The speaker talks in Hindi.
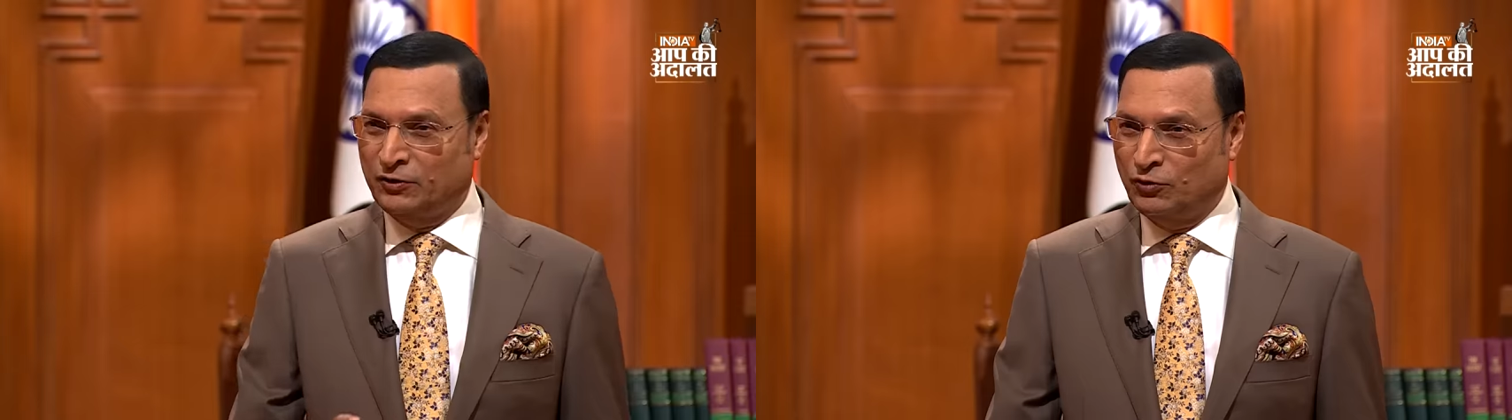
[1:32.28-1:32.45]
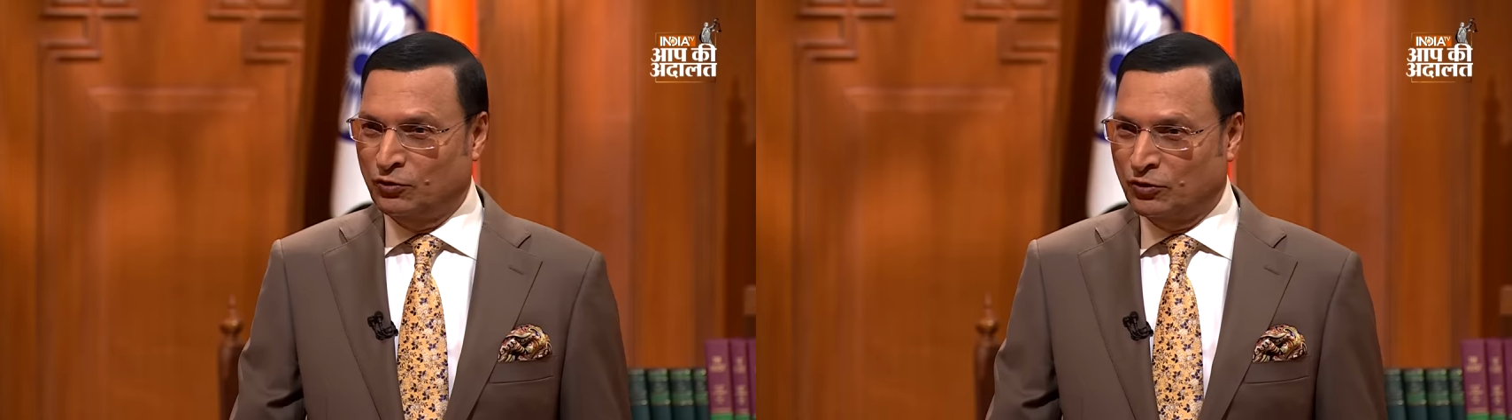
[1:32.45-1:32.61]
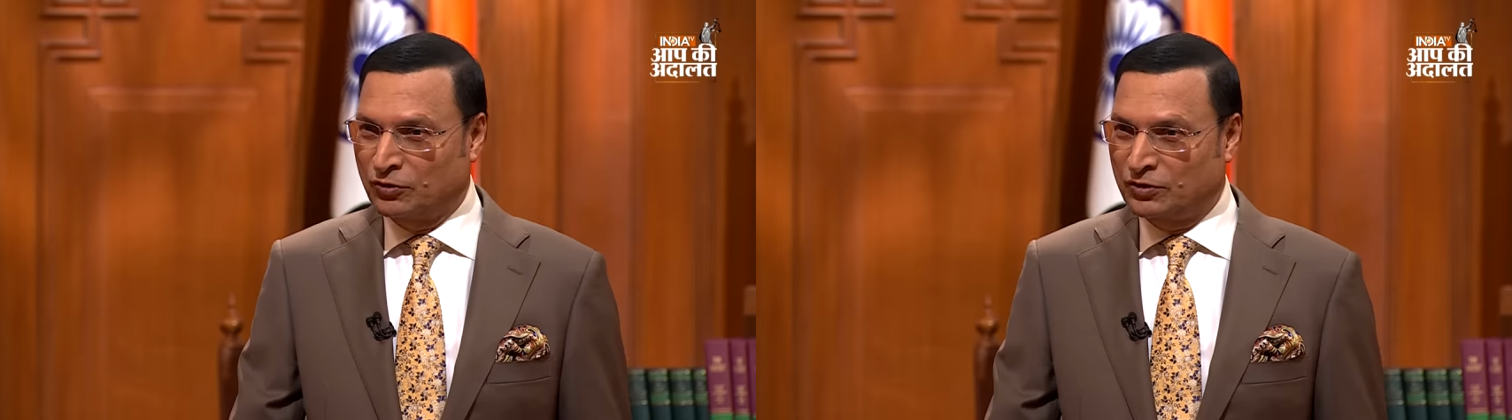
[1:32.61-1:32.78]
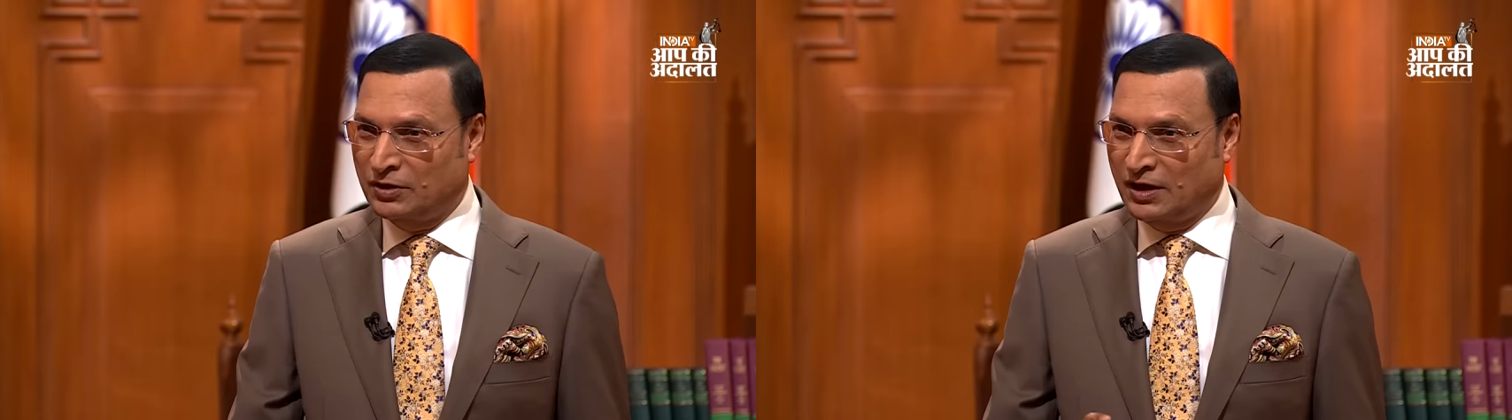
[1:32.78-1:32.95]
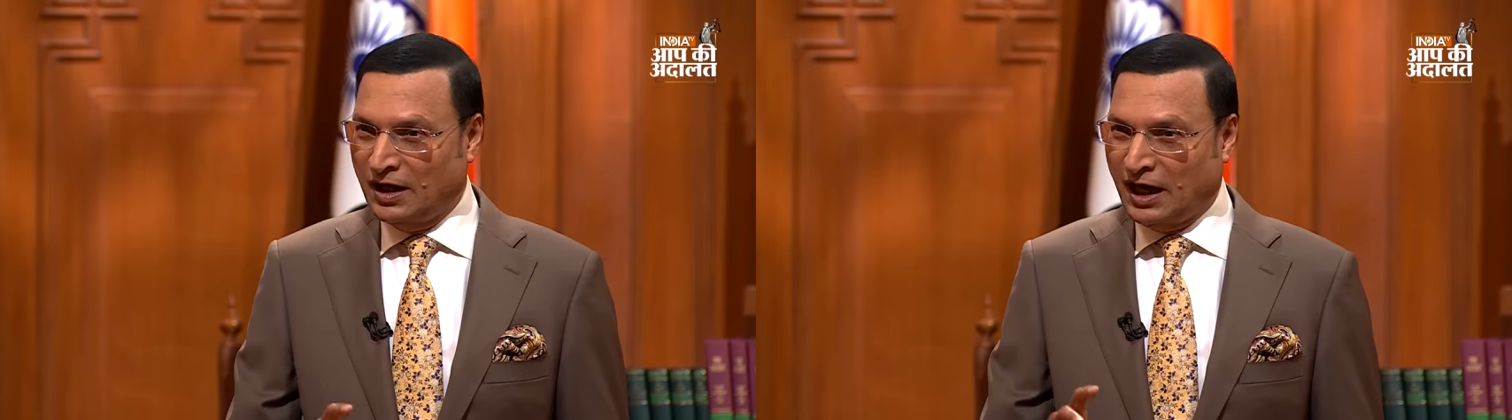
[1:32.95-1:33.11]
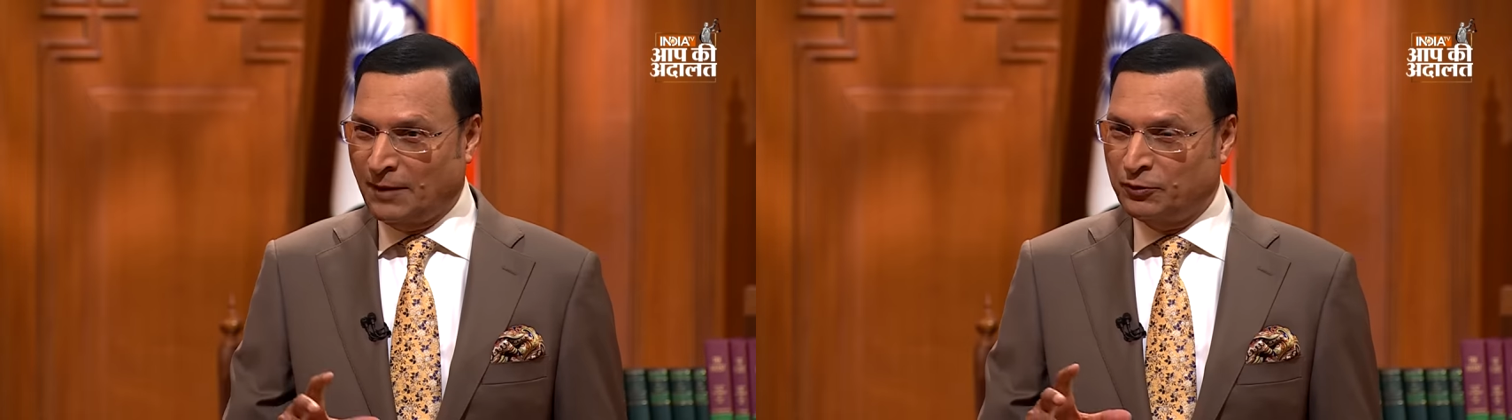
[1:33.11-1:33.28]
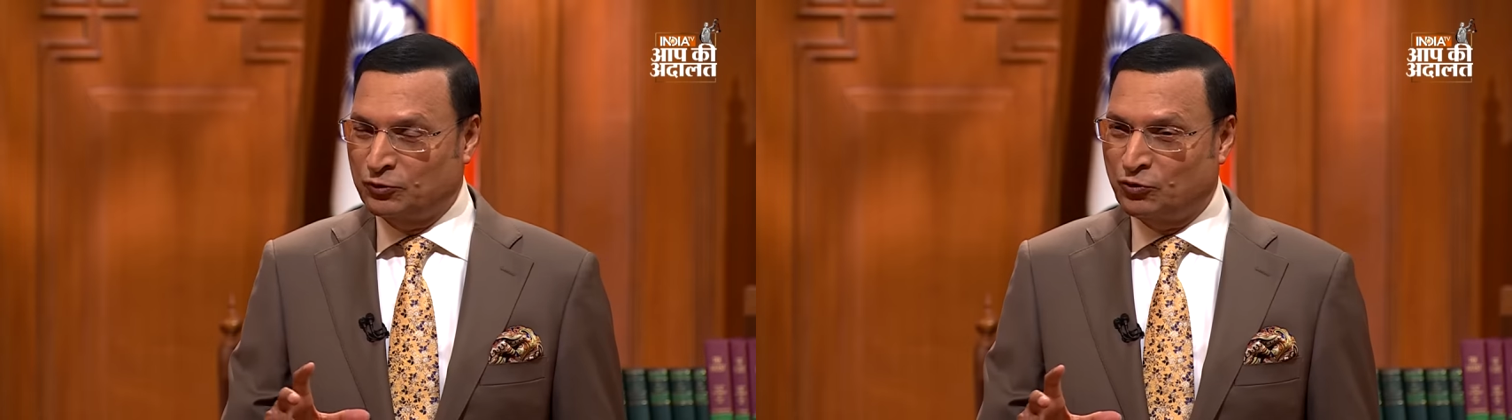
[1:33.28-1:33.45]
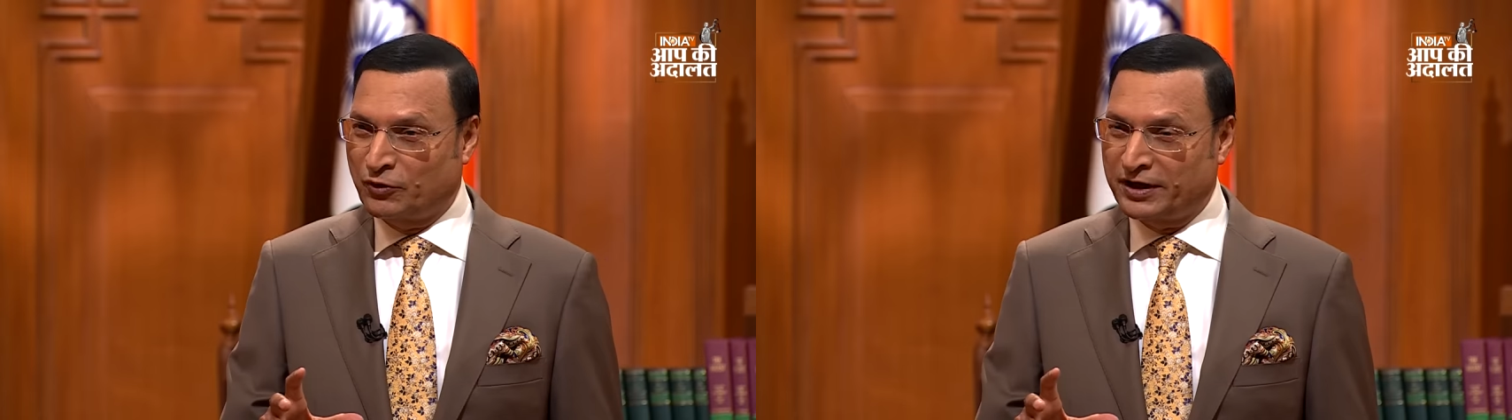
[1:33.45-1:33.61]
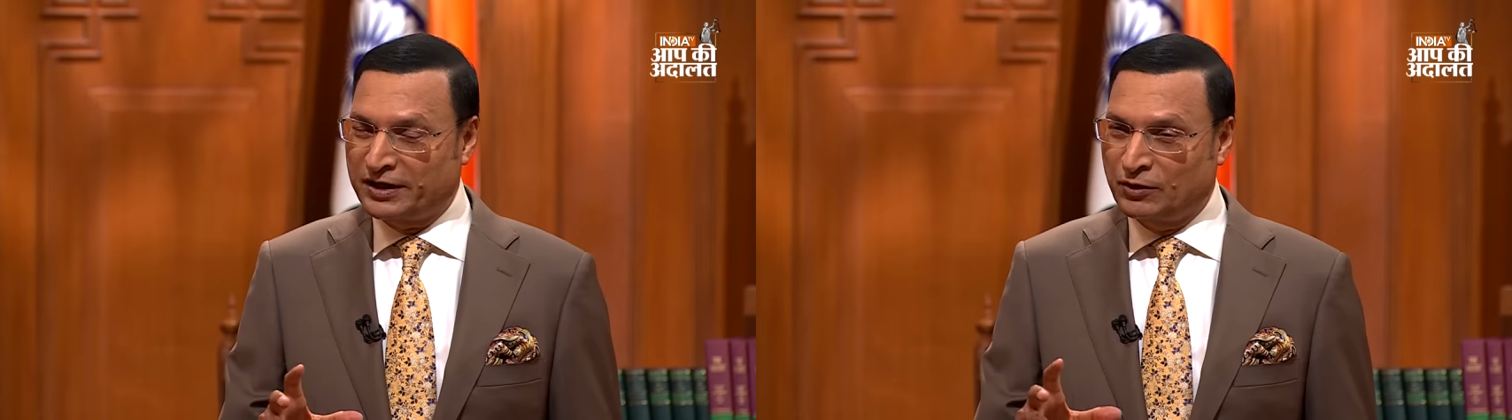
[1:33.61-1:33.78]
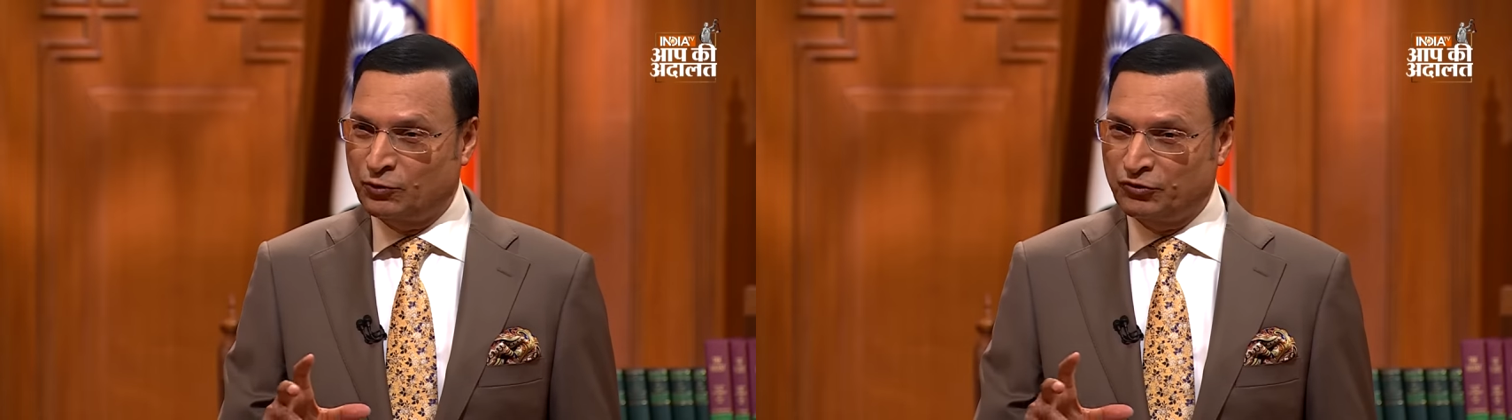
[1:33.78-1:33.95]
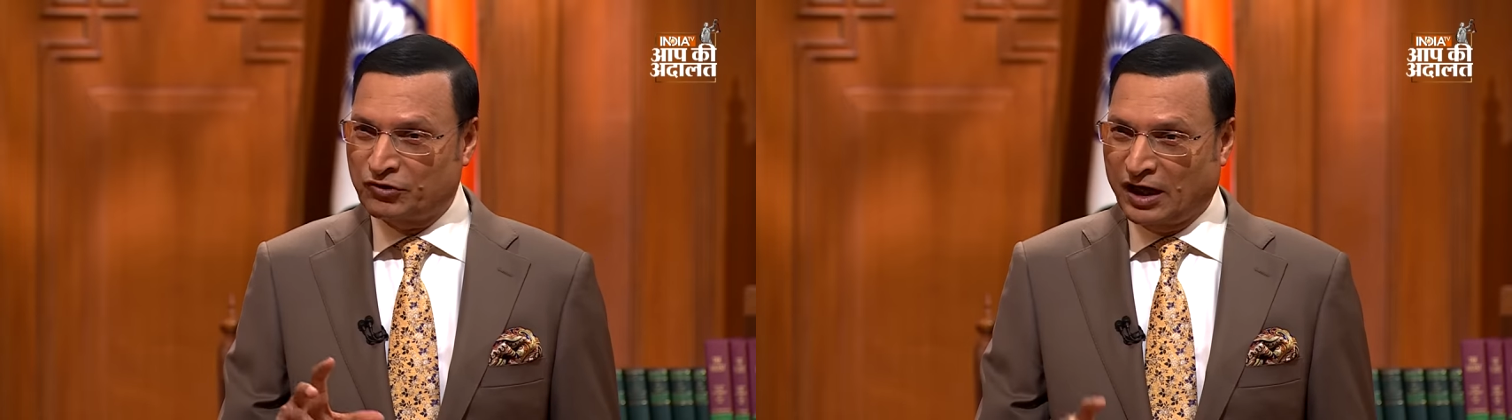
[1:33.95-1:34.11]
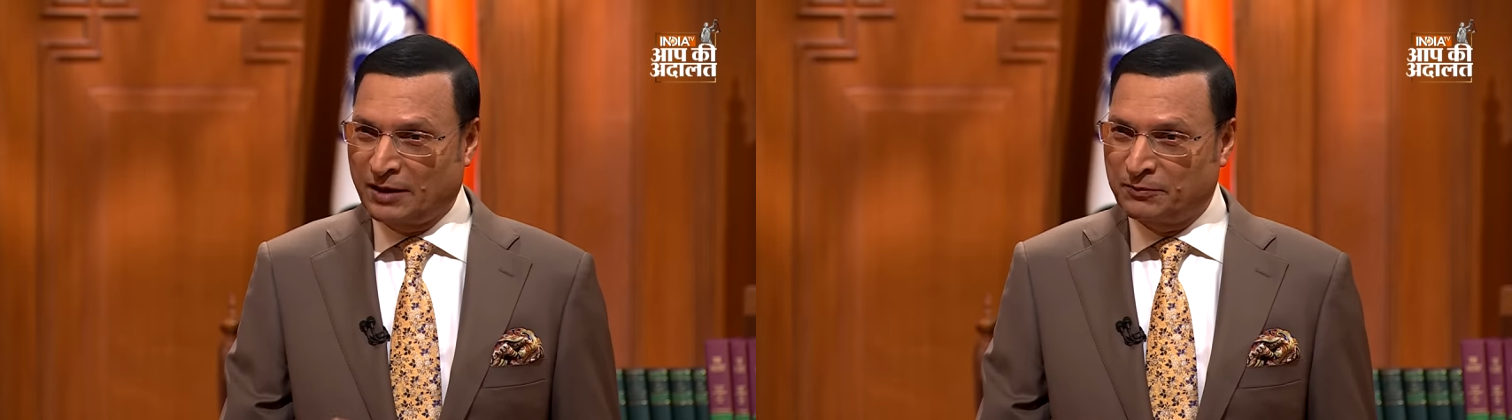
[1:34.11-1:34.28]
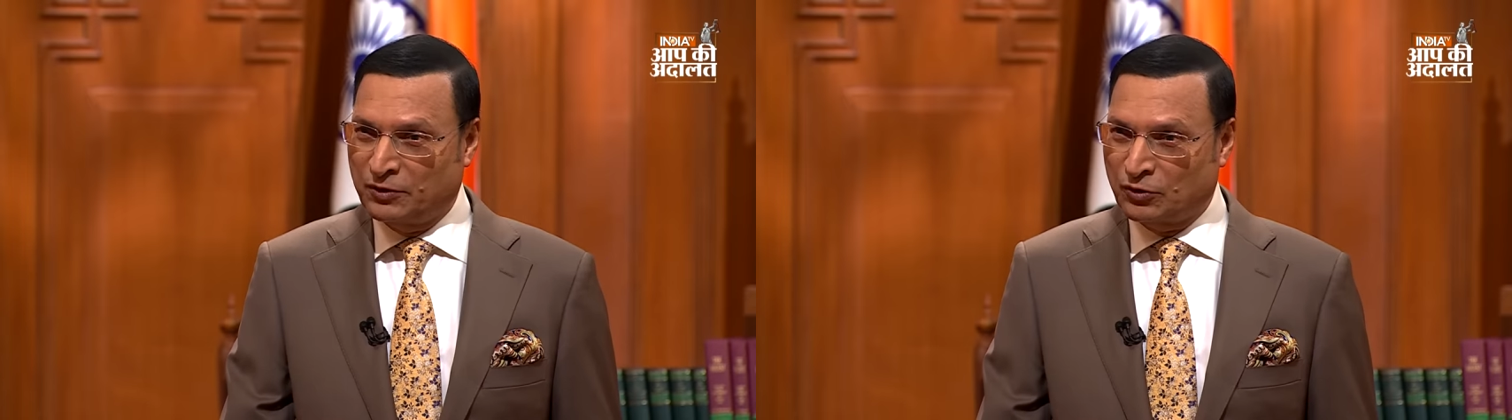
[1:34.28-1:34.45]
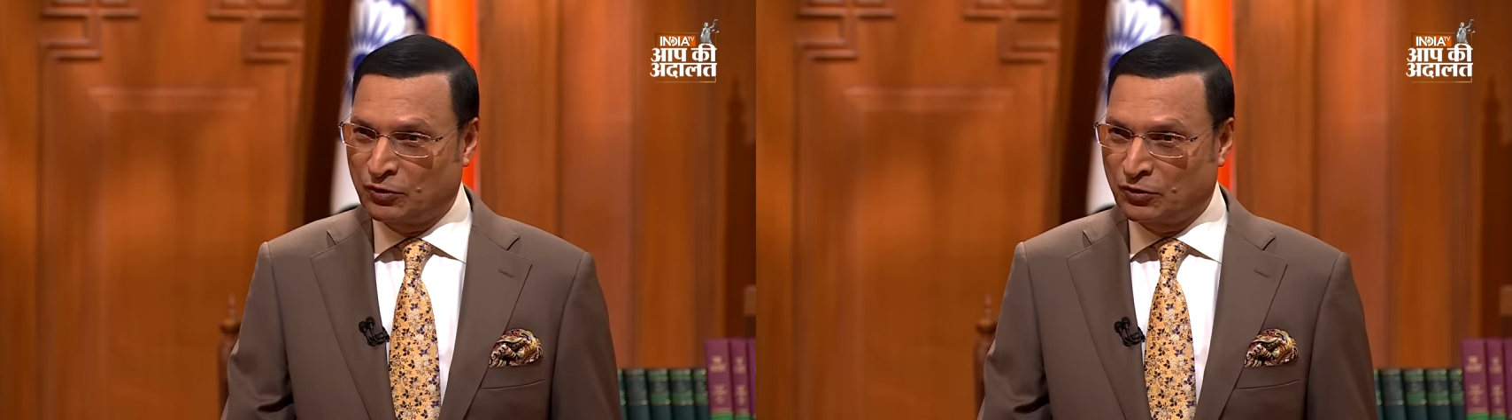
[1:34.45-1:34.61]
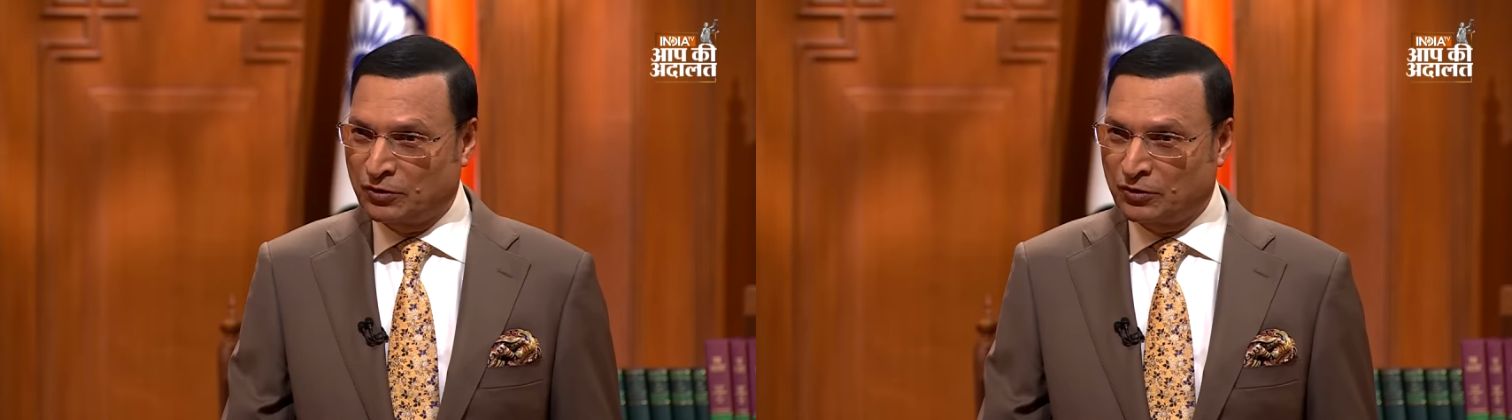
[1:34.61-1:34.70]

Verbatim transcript: निकलो अच्छा आप उनको कहते हैं कुछ काम करो